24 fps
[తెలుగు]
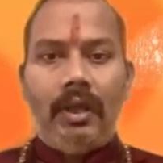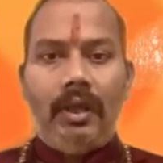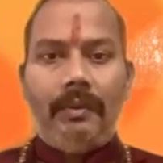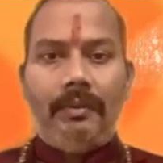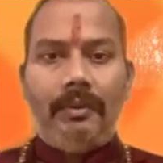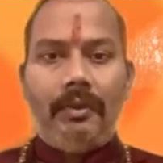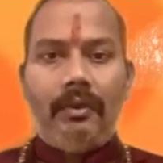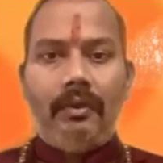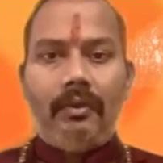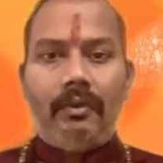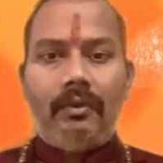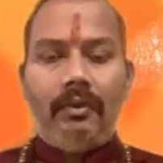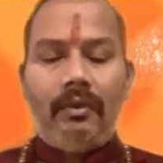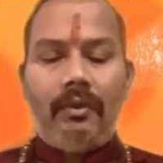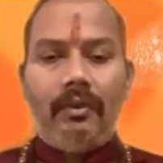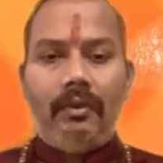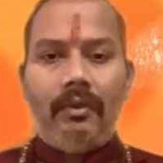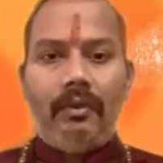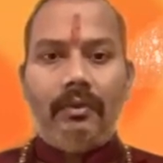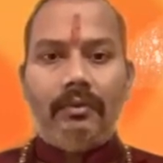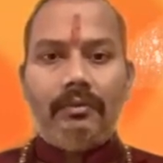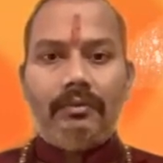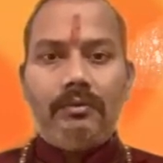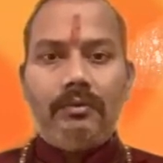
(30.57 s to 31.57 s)
ఇప్పుడు
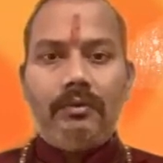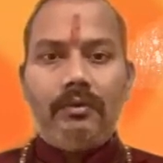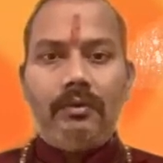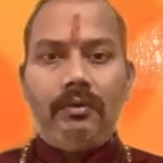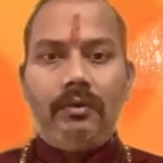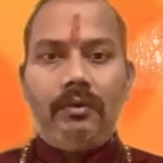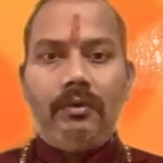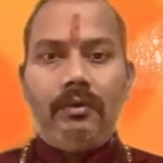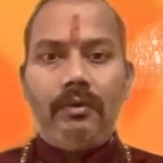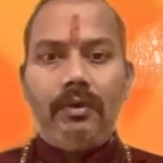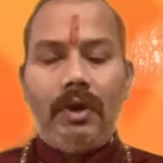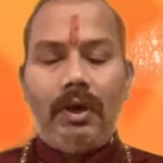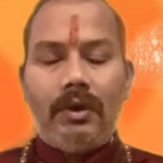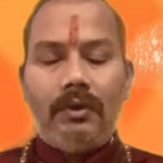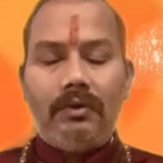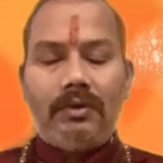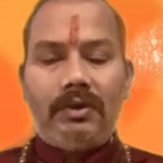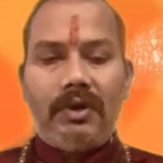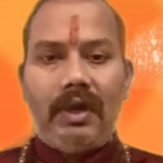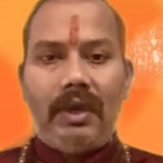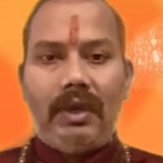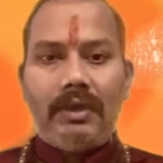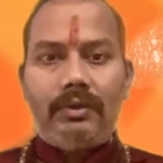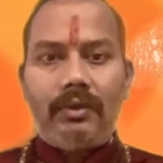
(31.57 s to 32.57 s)
గురువు
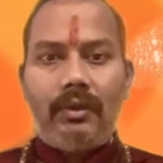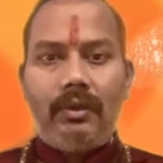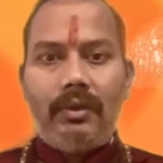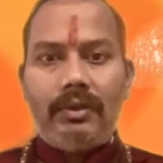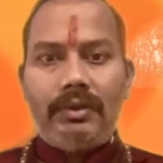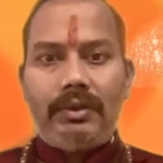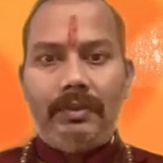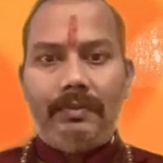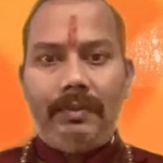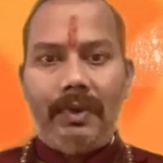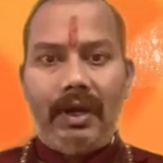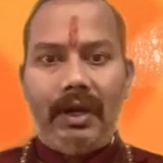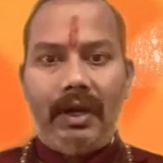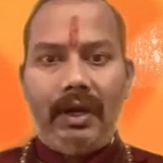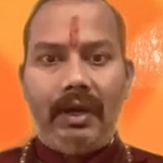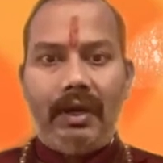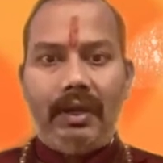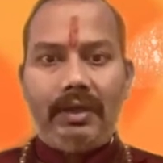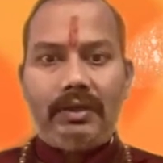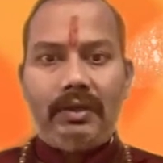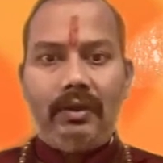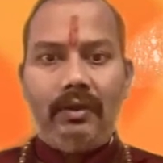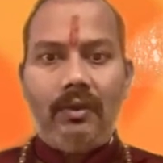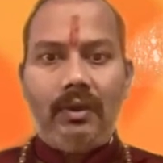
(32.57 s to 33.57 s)
ధనుసు రాశిలోంచి మకర
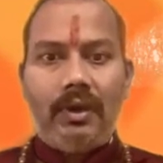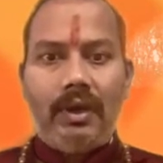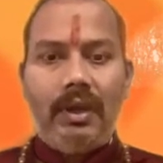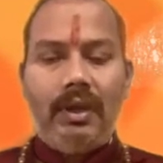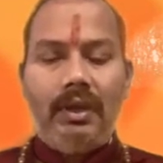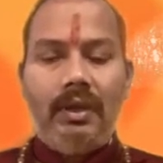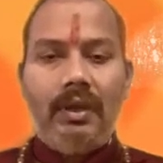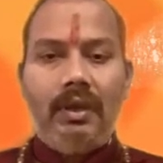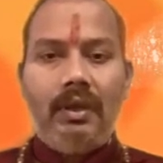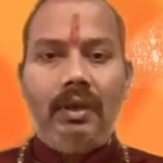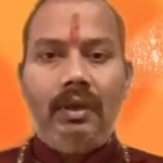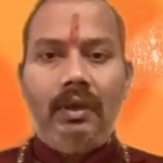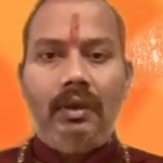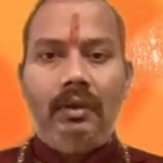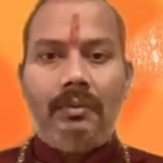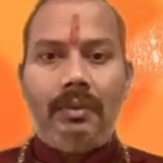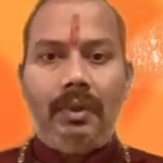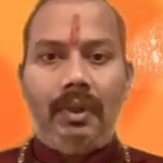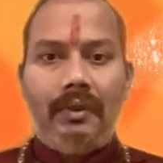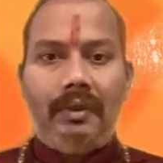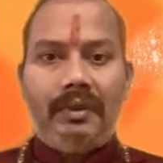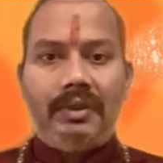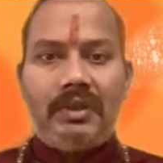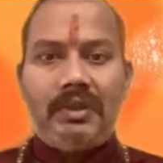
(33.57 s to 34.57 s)
రాశిలోకి
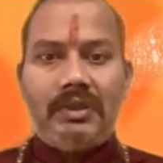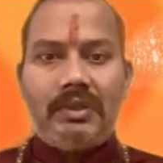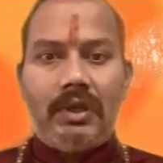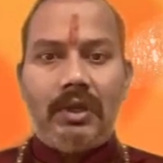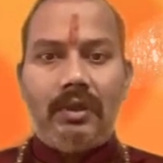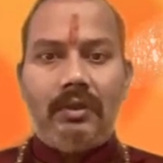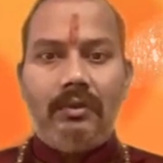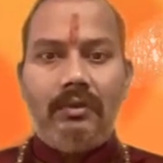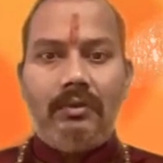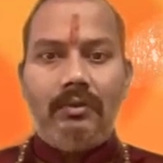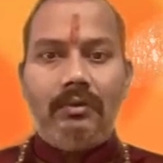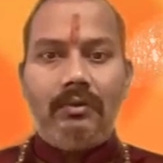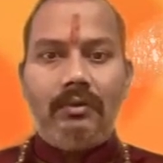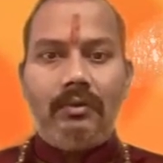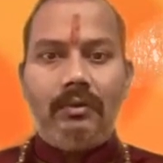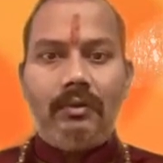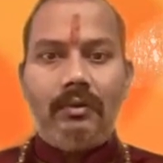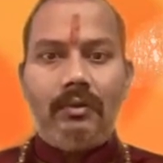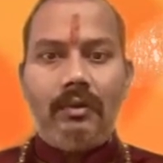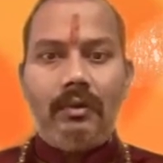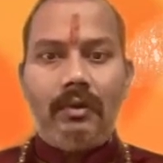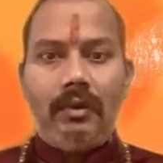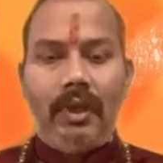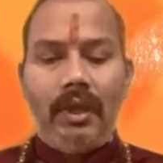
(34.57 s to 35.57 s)
ప్రవేశించాడు
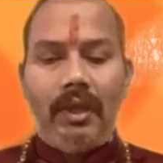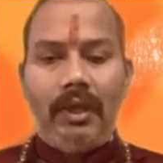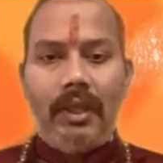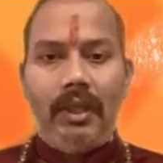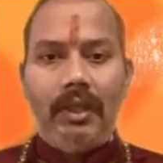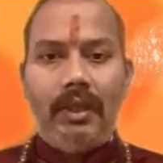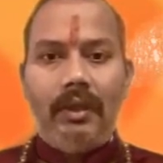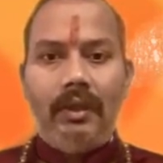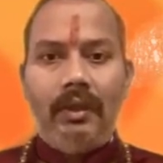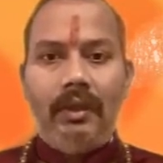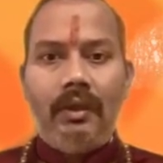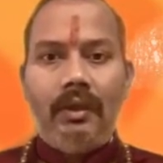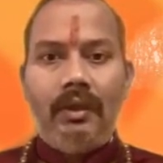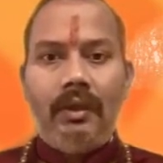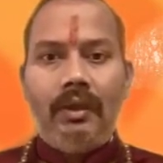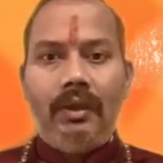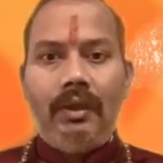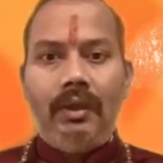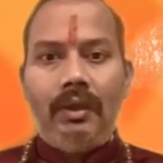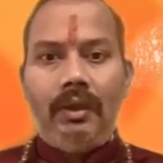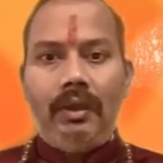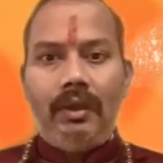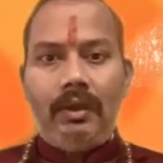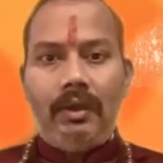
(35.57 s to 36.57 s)
అంటే
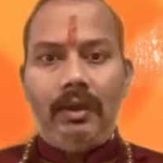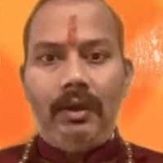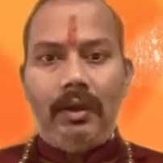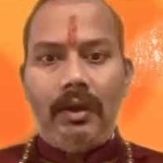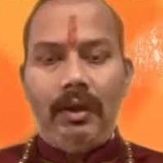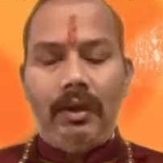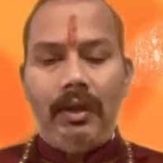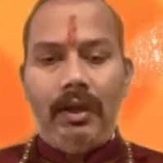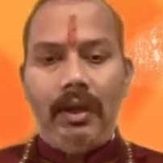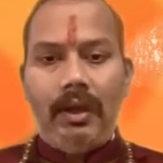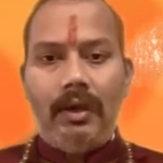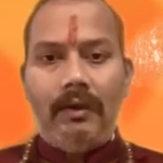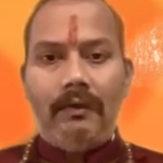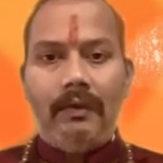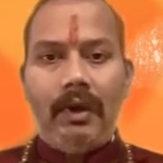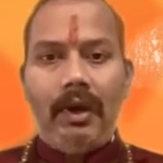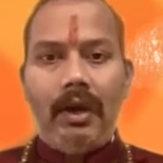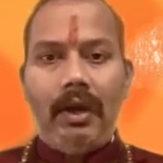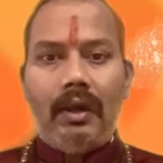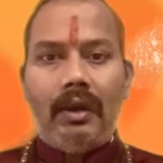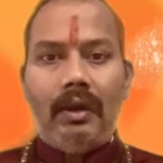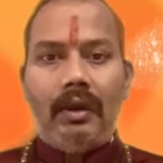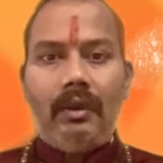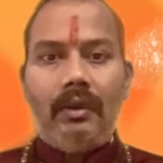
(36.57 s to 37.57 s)

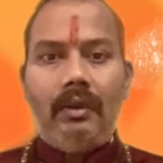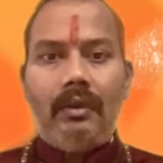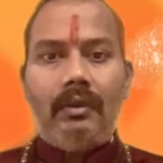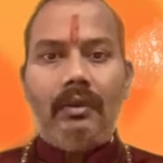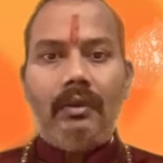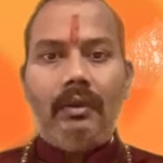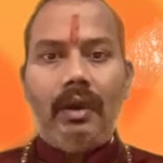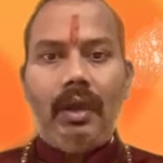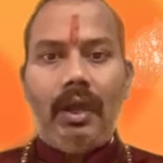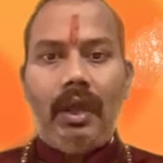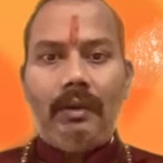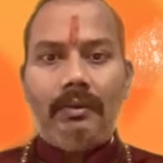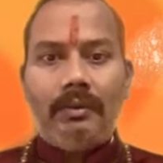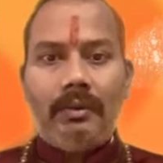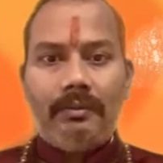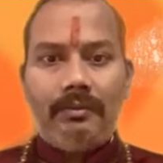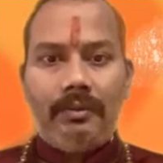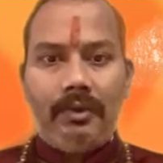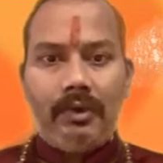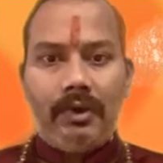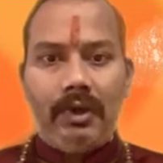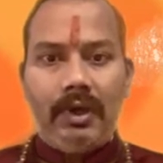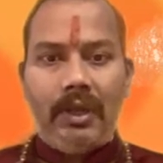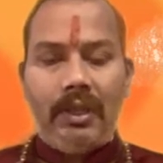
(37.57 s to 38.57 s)
దీనివల్ల లాభం
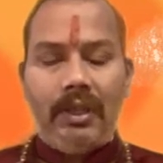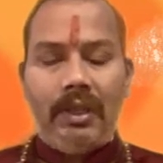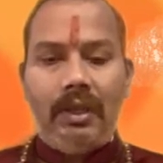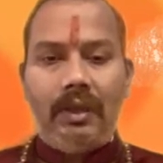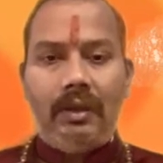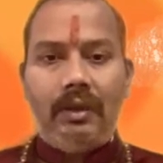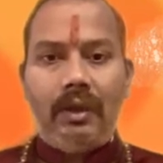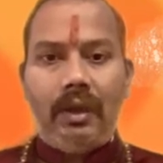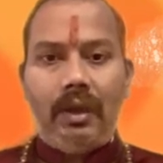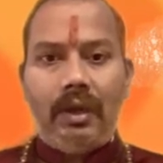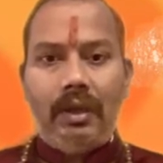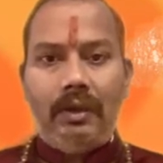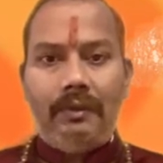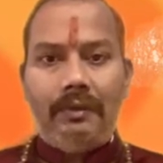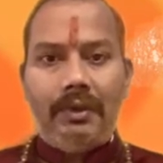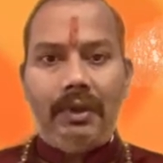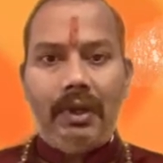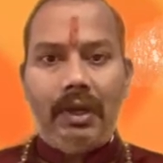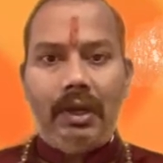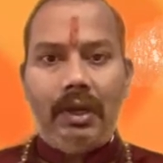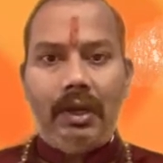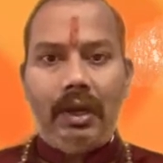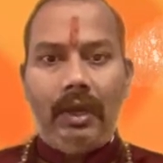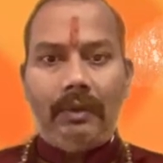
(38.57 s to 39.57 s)
పొందేది అన్ని
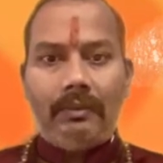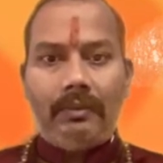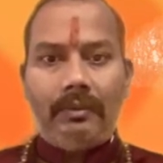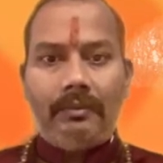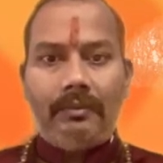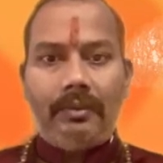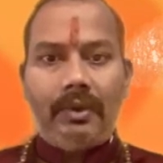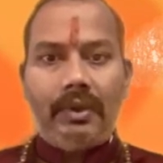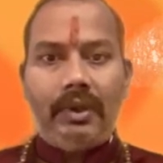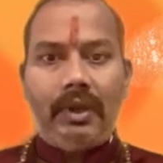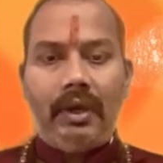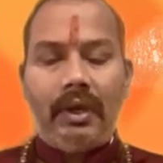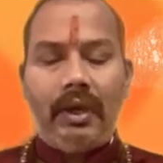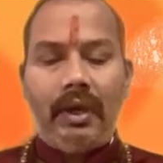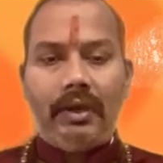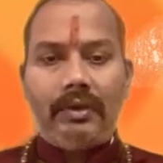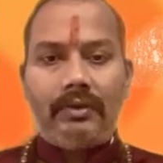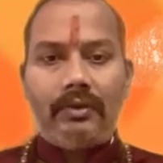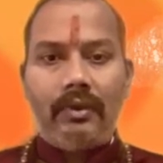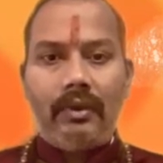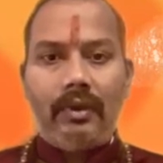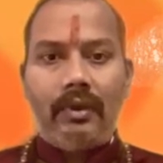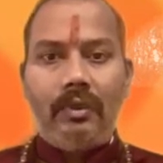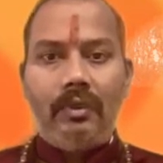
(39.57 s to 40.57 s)
విధాల లాభం పొందే
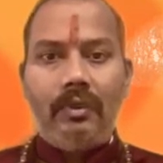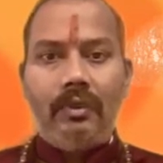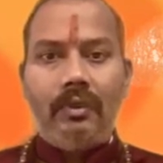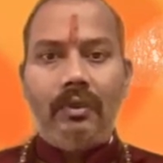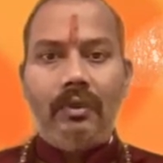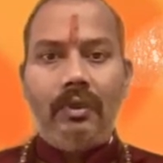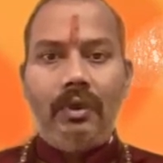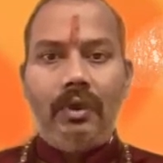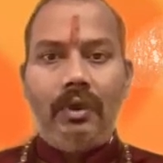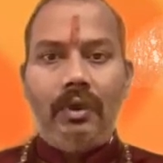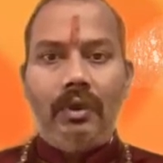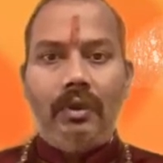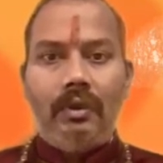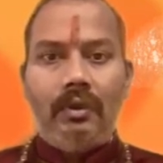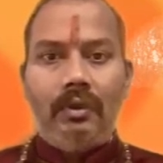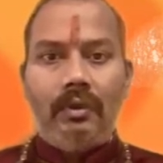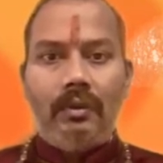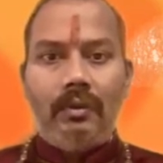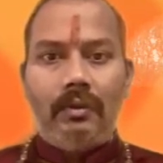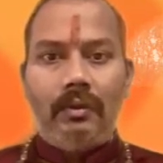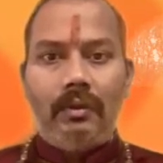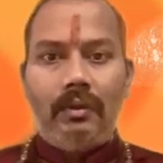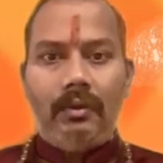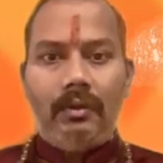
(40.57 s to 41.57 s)
రాశులలో
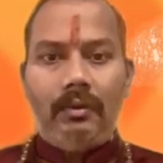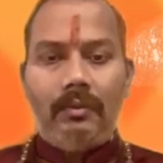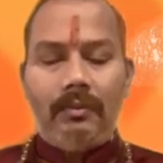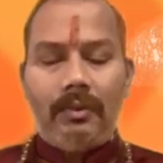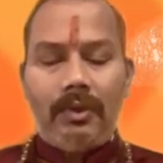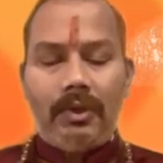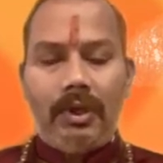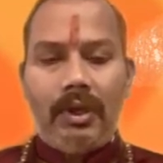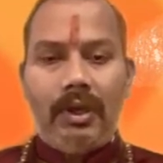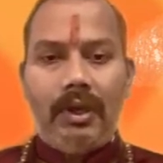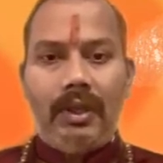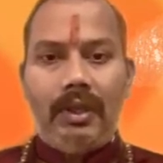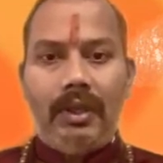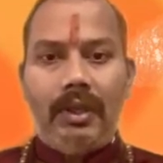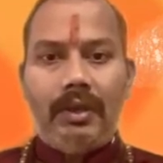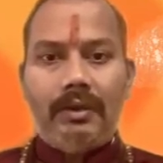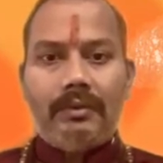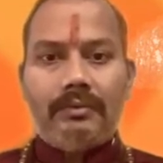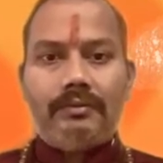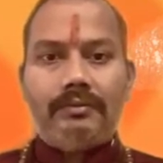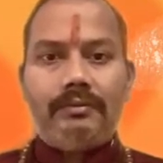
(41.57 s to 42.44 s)
మొదటిది